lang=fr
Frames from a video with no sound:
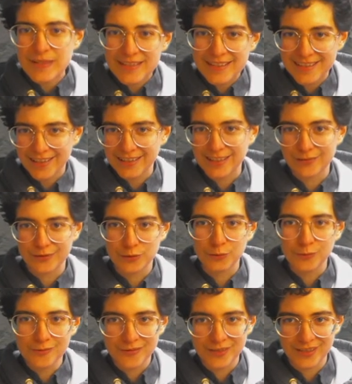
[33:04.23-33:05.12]
d'Insight avait
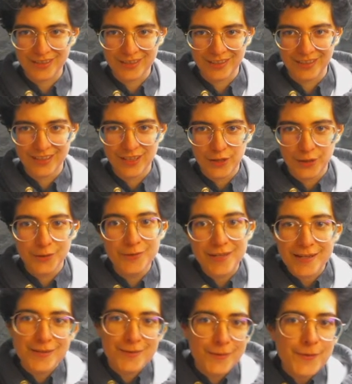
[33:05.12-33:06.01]
trouvé euh,
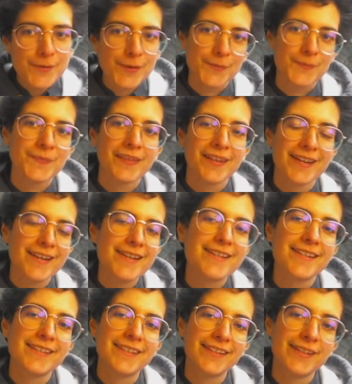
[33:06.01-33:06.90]
une astuce,
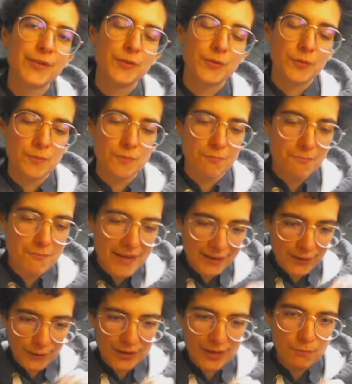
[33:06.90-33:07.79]
c'était de
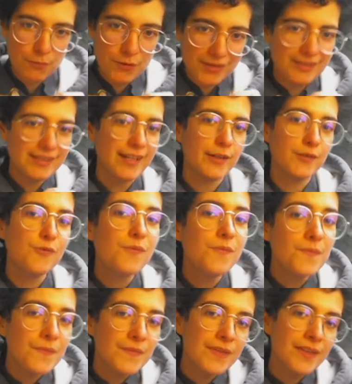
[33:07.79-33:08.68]
mettre des petits cailloux